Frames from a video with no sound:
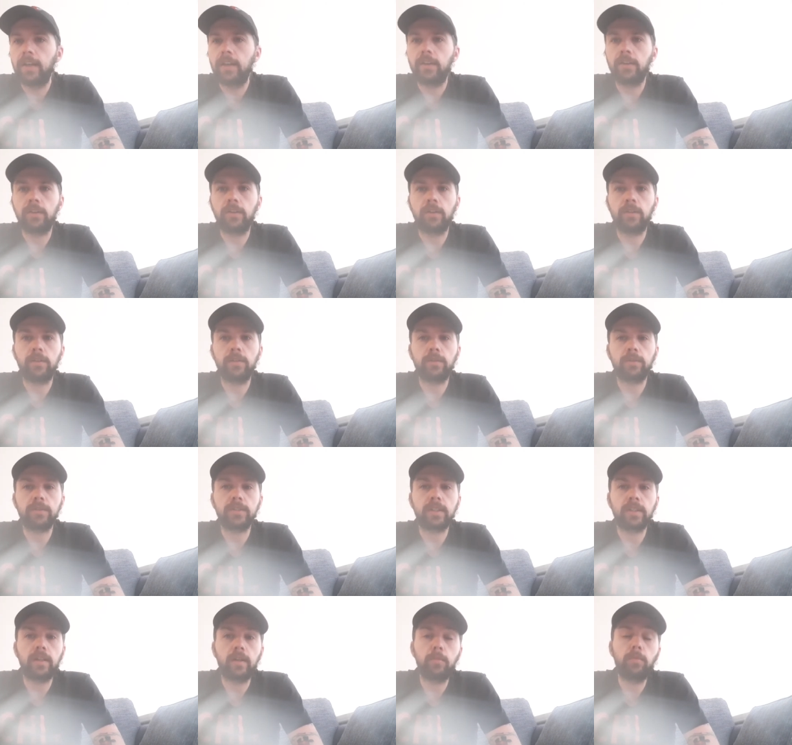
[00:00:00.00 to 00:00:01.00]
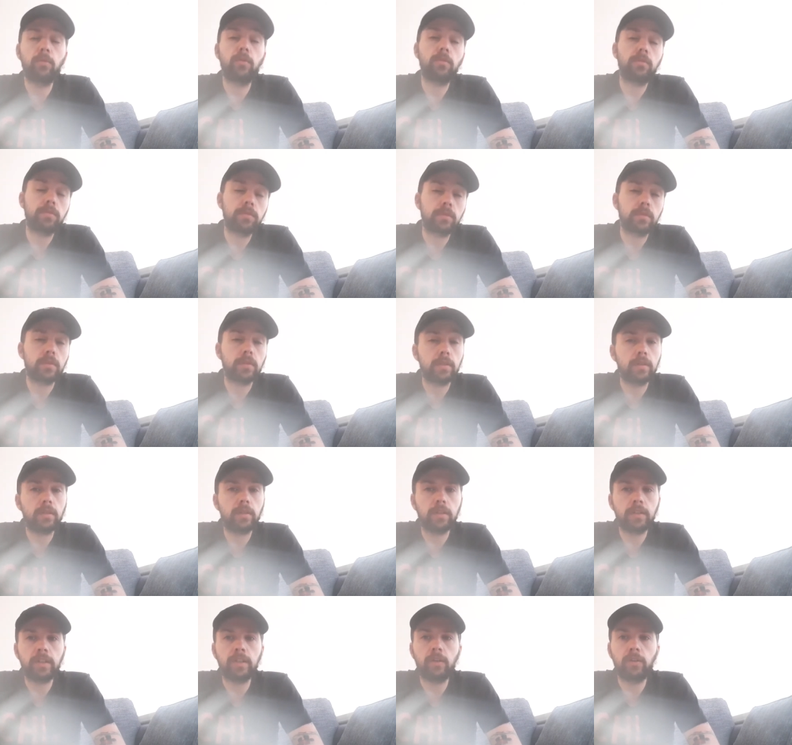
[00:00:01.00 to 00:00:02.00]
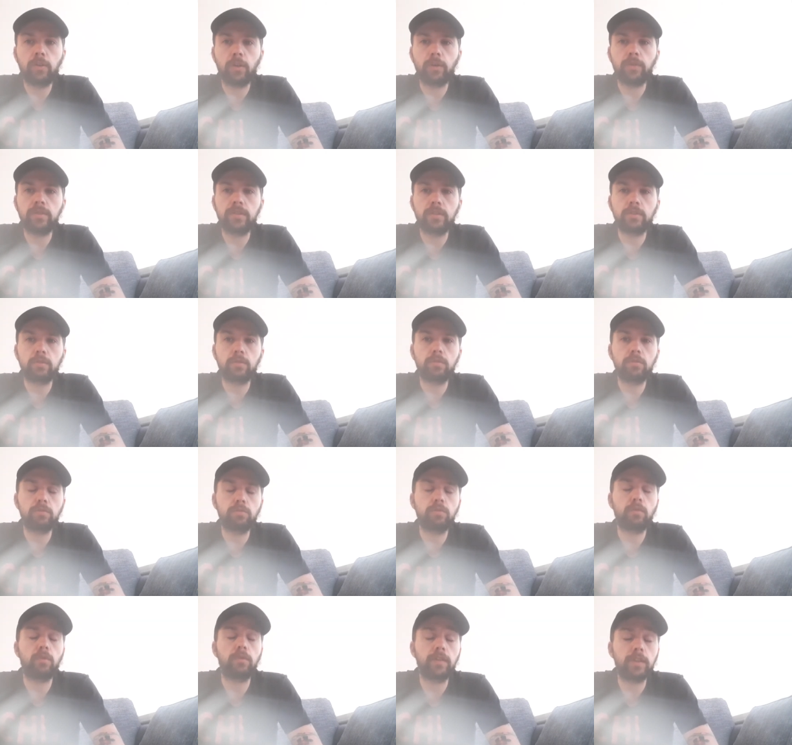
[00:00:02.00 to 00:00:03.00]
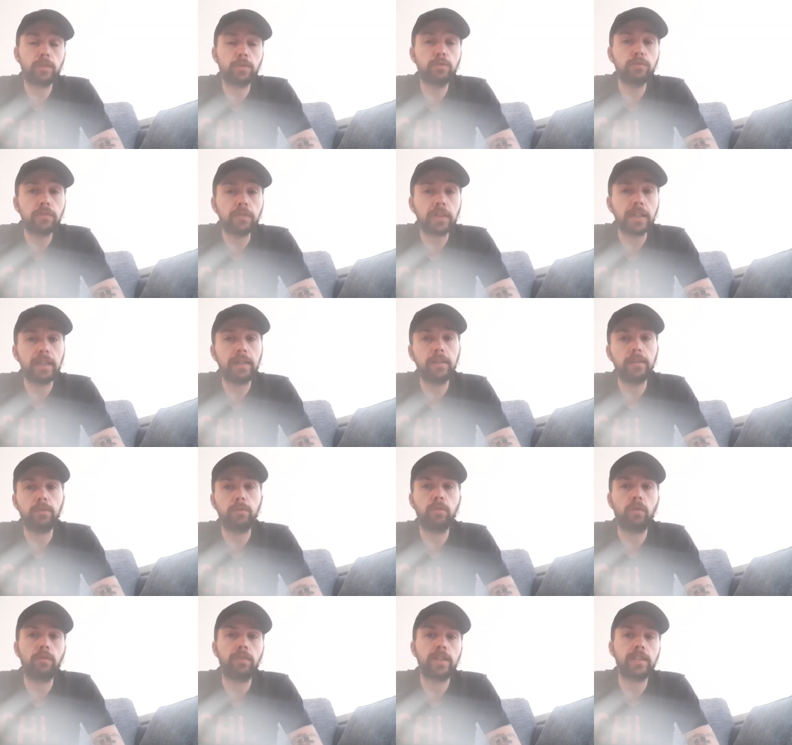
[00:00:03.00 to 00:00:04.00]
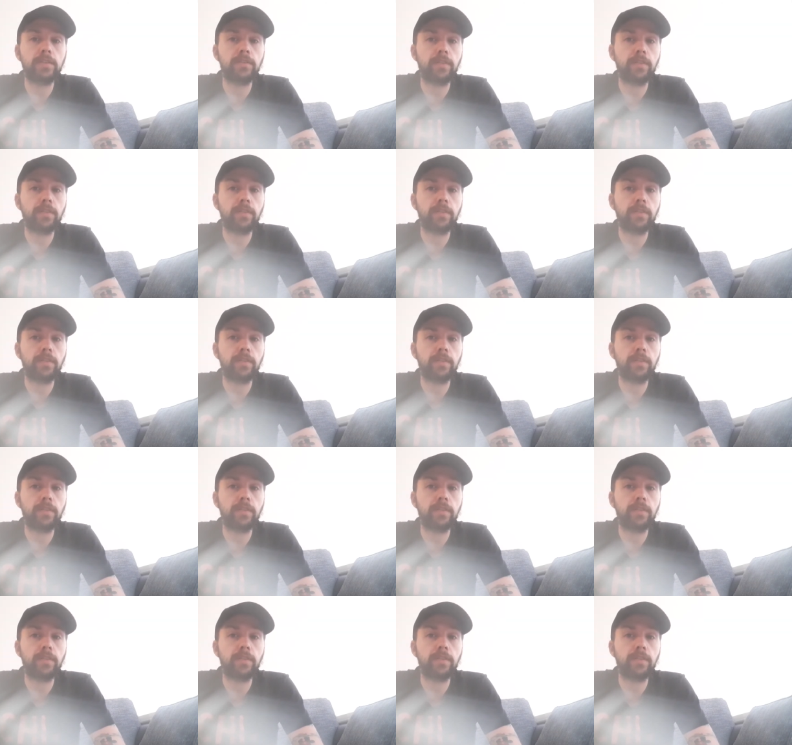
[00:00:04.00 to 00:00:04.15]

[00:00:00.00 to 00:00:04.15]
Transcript: euh, on serait là, bon, euh, ok, encore une saison où on va souffrir, où on va se